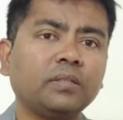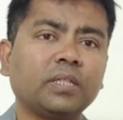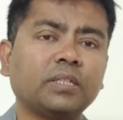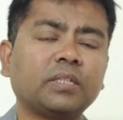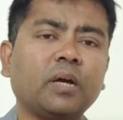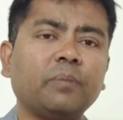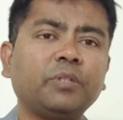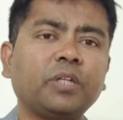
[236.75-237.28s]

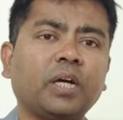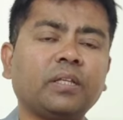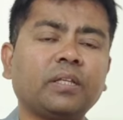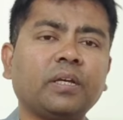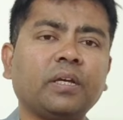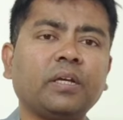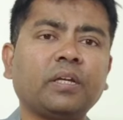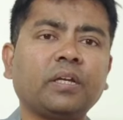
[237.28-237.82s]
जैसा आप
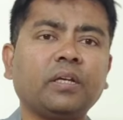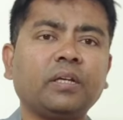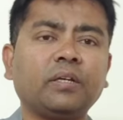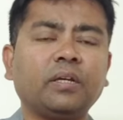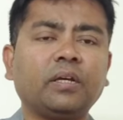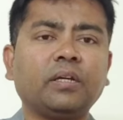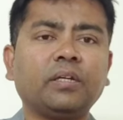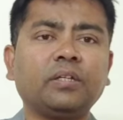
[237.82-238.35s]
जानते हैं कि
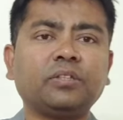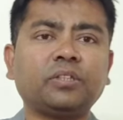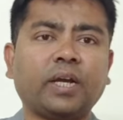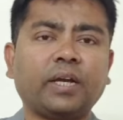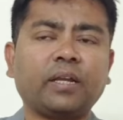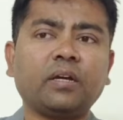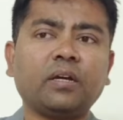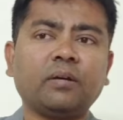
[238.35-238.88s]

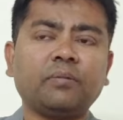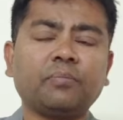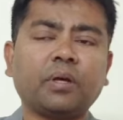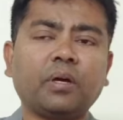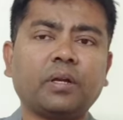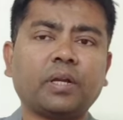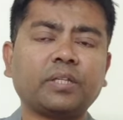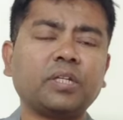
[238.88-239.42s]
चाइना
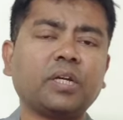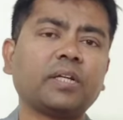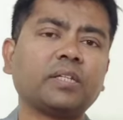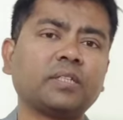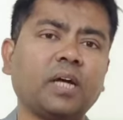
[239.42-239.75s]
रसिया के